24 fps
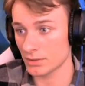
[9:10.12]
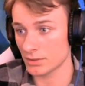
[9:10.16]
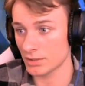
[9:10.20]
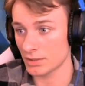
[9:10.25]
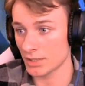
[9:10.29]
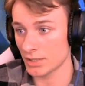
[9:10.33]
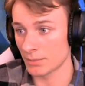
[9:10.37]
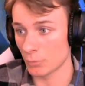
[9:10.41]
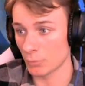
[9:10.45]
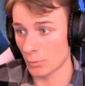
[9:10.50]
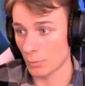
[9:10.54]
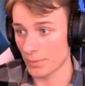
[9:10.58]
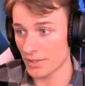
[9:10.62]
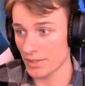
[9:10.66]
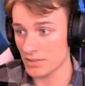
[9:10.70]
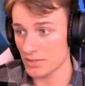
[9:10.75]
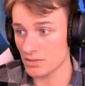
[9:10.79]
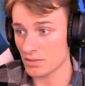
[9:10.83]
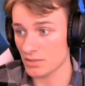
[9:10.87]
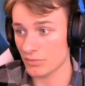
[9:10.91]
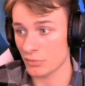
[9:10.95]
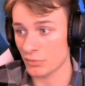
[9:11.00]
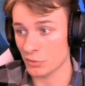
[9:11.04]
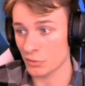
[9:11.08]
Im
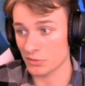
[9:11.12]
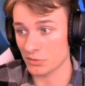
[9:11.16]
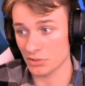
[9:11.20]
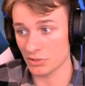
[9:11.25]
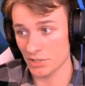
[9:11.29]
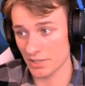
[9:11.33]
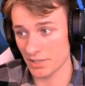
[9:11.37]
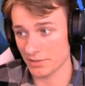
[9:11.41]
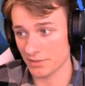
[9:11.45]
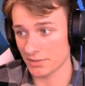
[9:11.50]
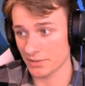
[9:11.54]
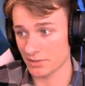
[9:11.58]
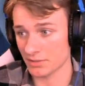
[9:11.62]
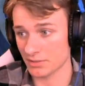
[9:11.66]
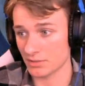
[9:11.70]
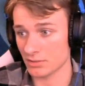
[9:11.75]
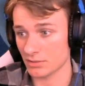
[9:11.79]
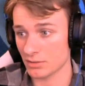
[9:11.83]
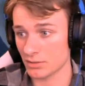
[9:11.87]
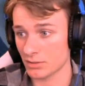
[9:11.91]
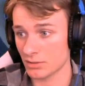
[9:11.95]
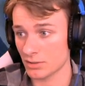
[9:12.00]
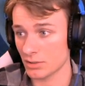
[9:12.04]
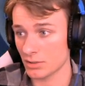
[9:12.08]
Moment funktioniert
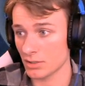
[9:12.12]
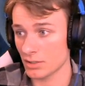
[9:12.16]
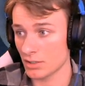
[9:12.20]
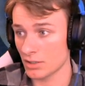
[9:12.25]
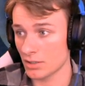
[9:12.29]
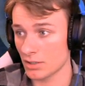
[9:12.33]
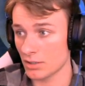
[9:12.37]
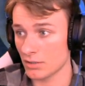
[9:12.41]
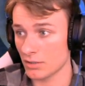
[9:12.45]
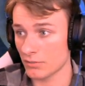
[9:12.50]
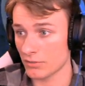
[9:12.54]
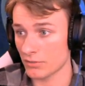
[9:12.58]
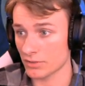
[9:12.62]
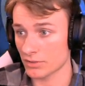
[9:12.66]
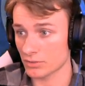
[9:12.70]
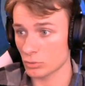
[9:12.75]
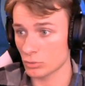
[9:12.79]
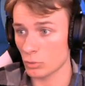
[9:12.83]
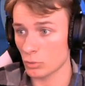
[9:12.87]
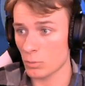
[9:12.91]
es. Versuch